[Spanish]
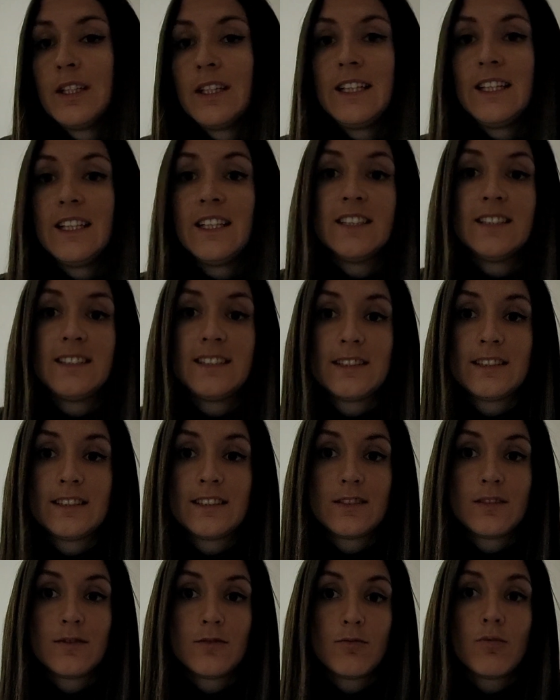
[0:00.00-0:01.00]

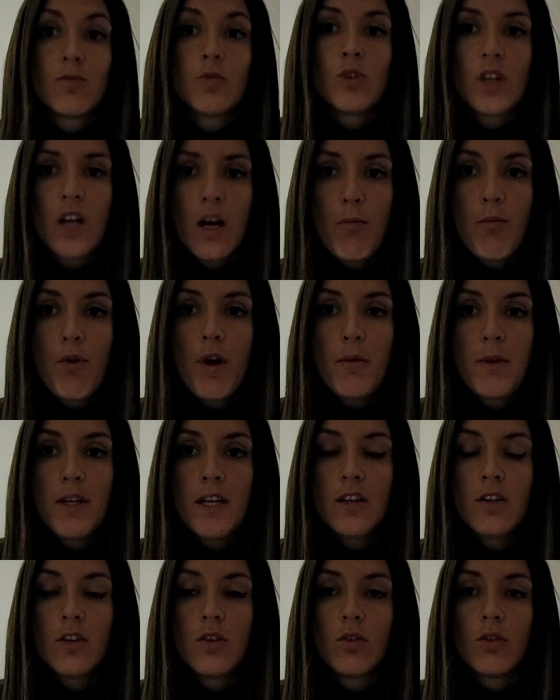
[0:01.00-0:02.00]
tienes un campo
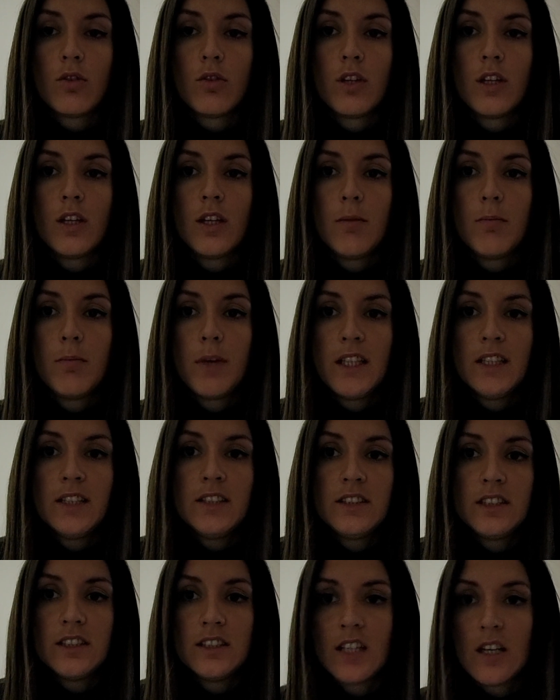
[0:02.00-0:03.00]
abierto de
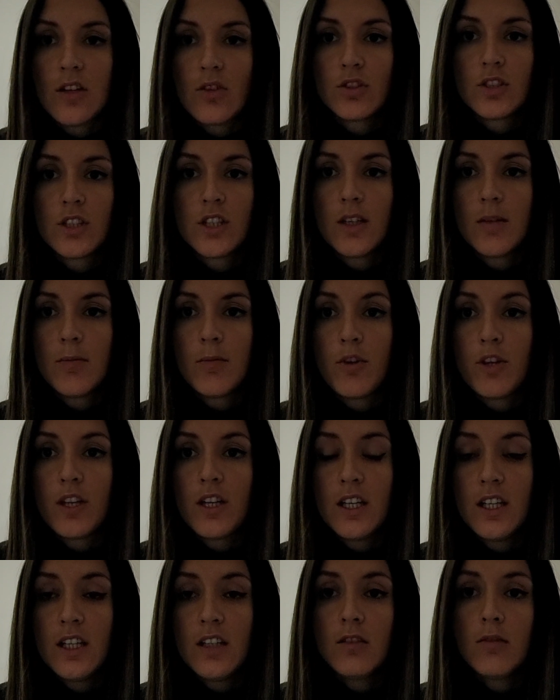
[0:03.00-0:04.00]
países a los que
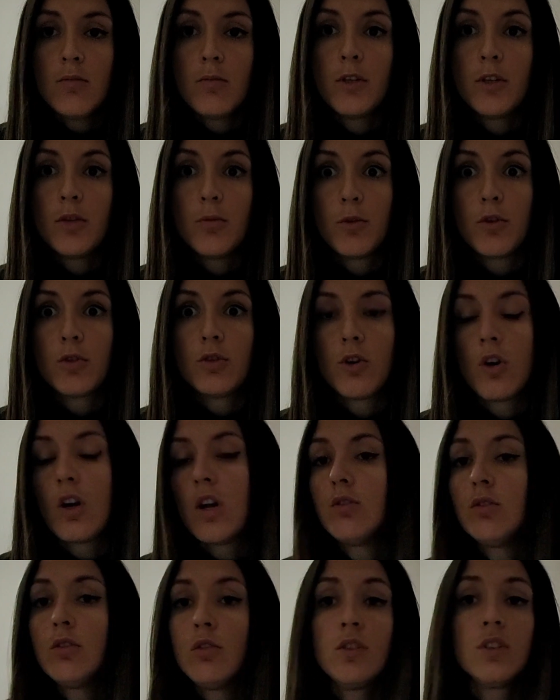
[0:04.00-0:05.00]
poder ir, pero por otro
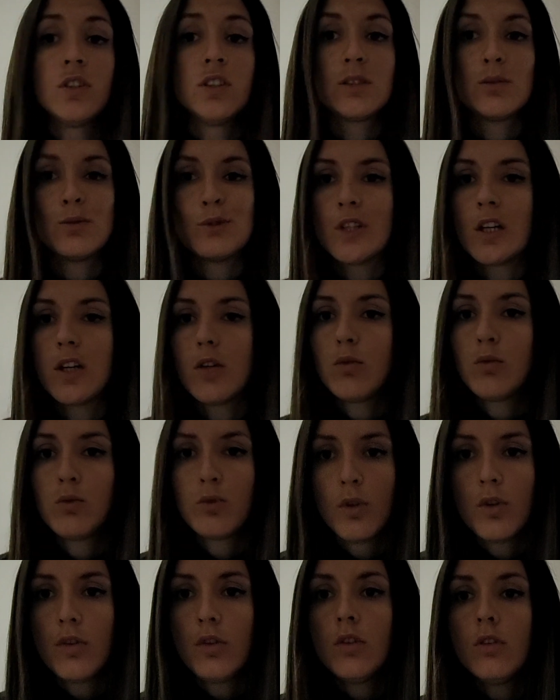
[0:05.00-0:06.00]
lado te lo tienes que buscar tú
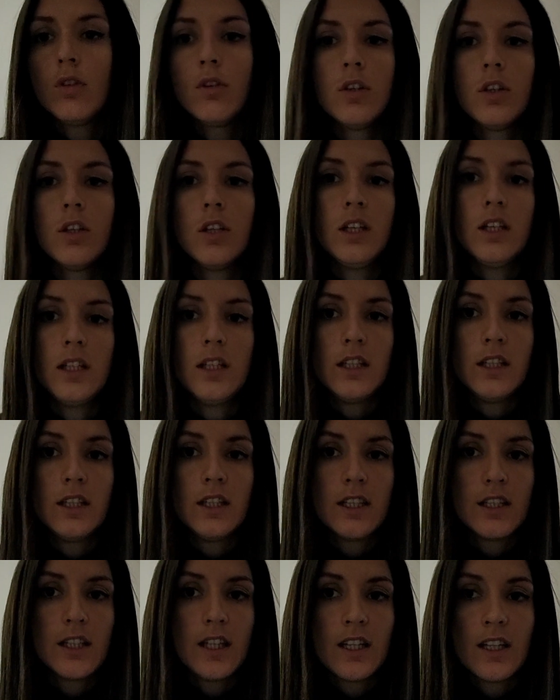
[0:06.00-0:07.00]
todo y
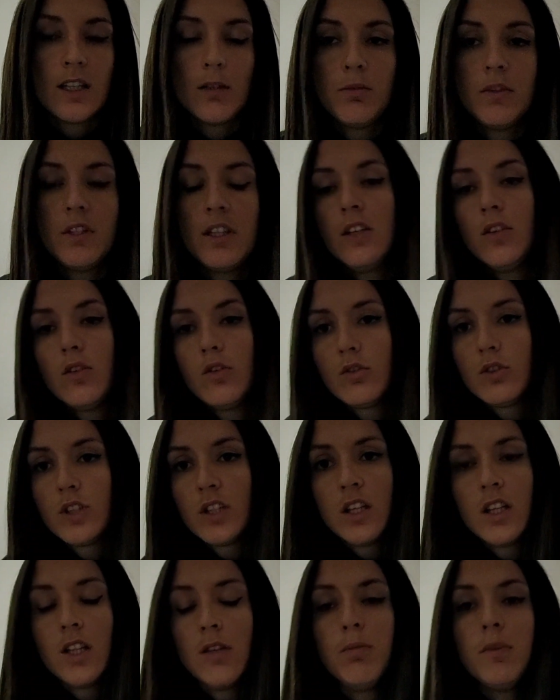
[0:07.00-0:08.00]
que te acepten o no te
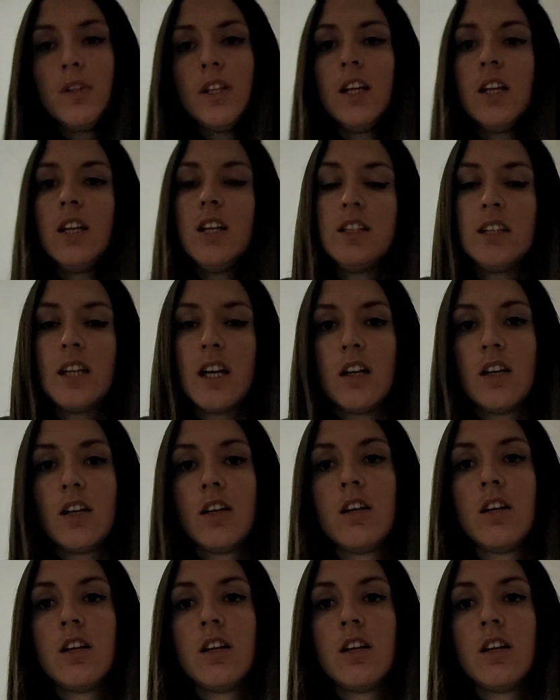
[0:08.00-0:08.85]
acepten y tal.